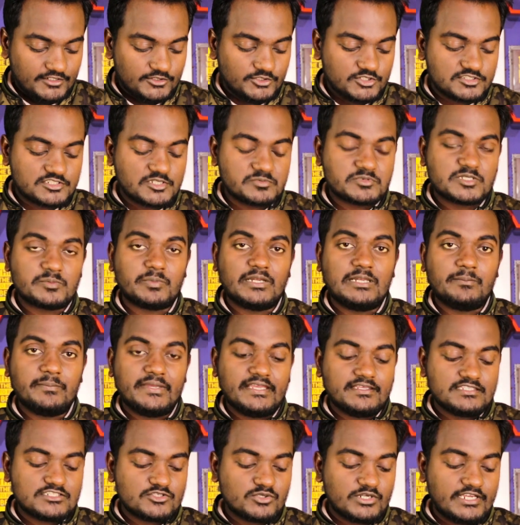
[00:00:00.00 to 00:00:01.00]
तो सबसे पहले
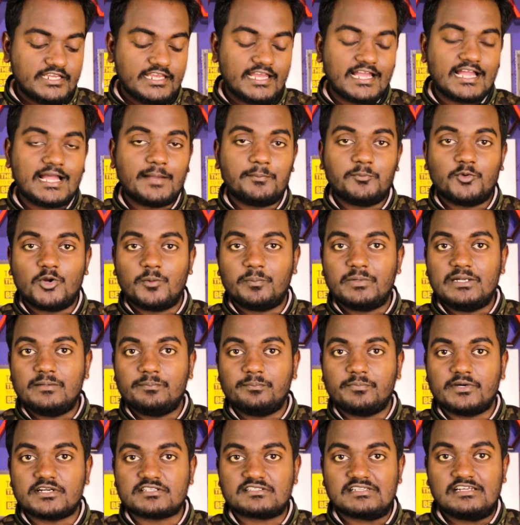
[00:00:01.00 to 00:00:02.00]
मैं जो है आपको अपने
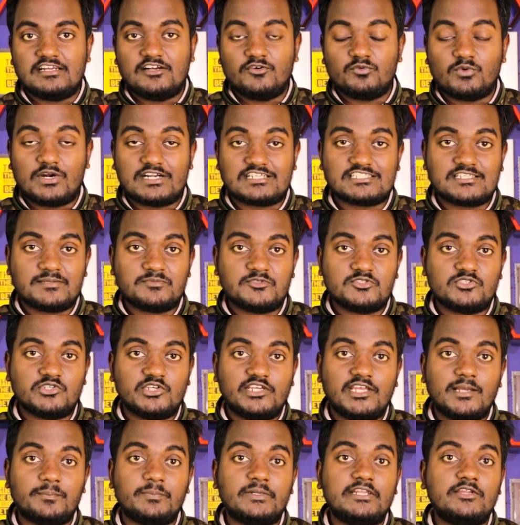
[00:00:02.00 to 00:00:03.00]
पर्सनल व्हाट्सअप से जो
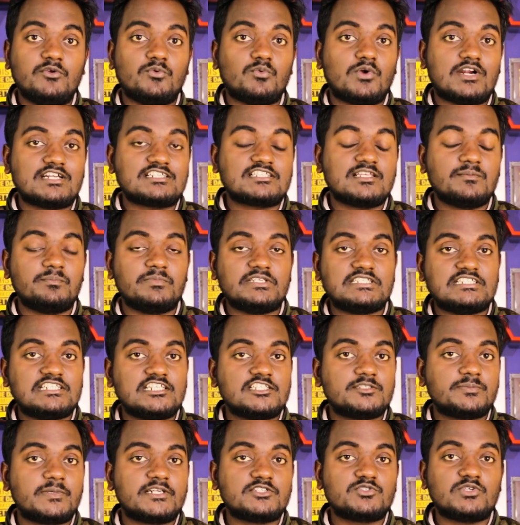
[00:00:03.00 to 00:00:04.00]
है अपने व्हाट्सअप
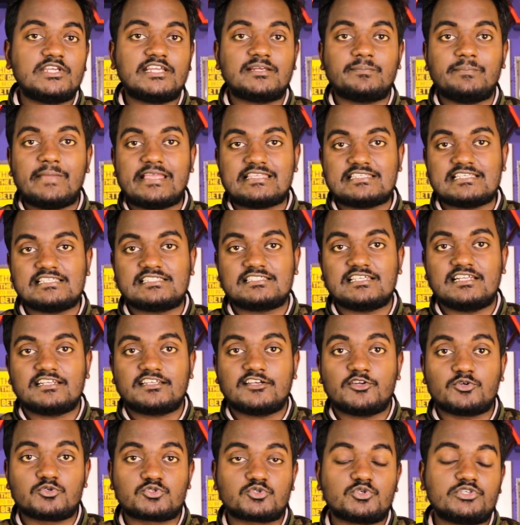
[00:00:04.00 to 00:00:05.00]
बिजनेस पर जो है एक मैसेज कर
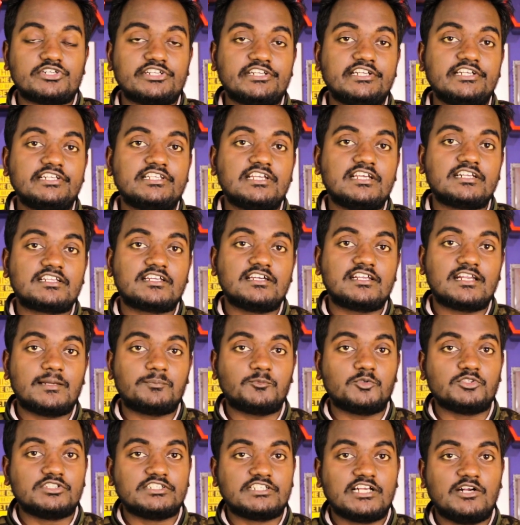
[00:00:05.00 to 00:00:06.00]
कर उसको डिलीट कर कर
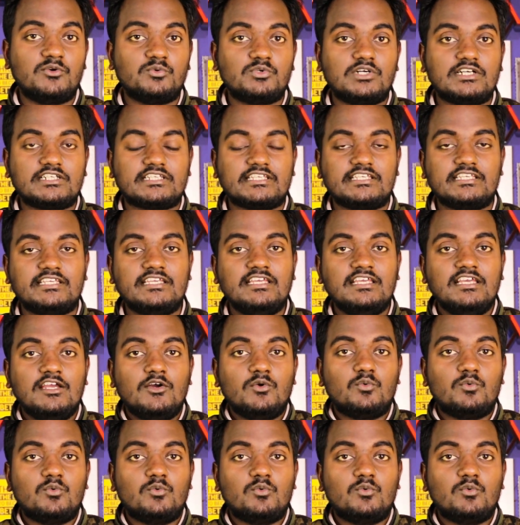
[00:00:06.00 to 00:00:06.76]
आपको दिखाऊंगा कि